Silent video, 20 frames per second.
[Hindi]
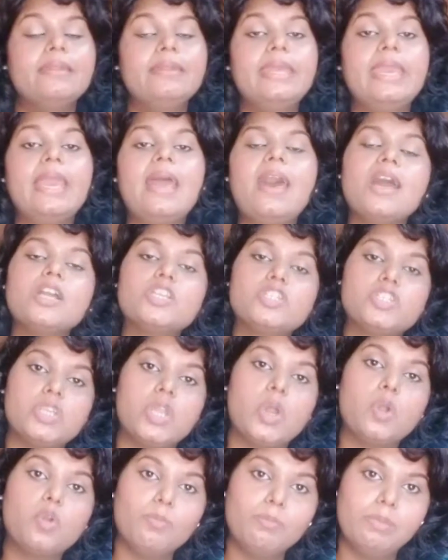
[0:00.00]
नेहा
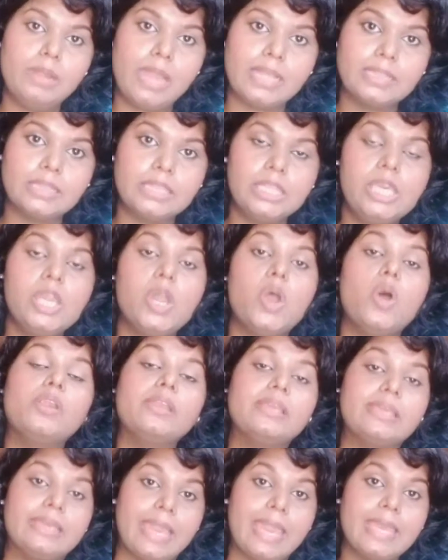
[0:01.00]
अक्षरा को बुलाती है
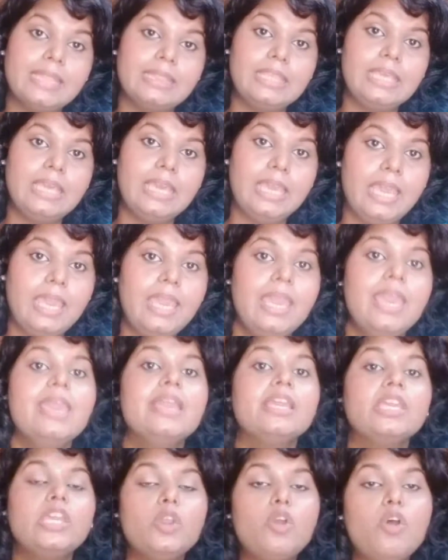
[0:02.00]
और कहती हैं
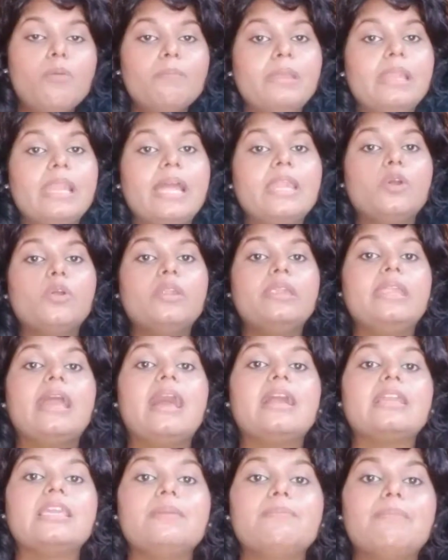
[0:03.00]
कि वो मिलन और
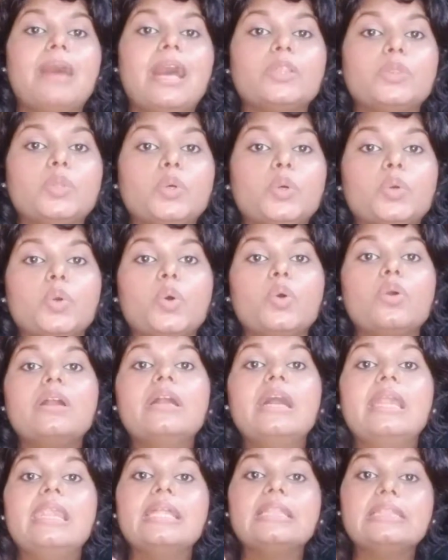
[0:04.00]
नेहा की बातों को
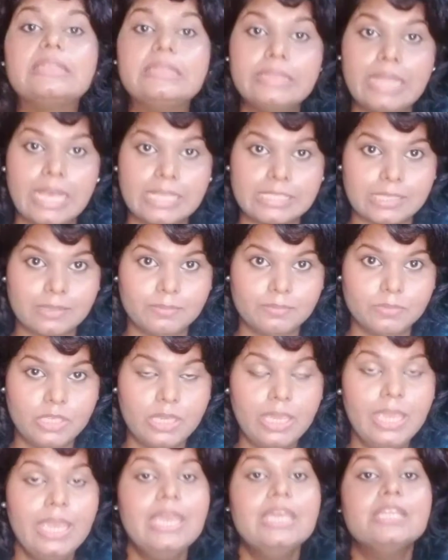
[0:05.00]
गलत ना
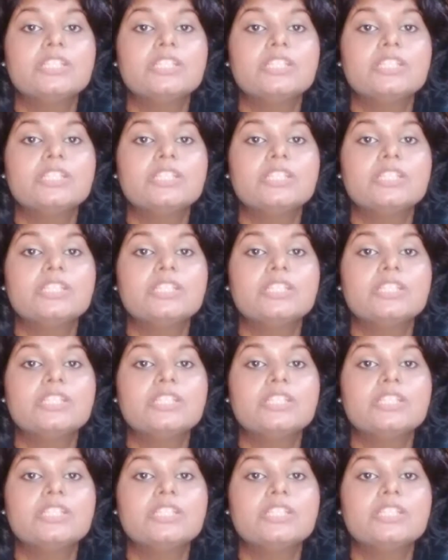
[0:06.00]
समझे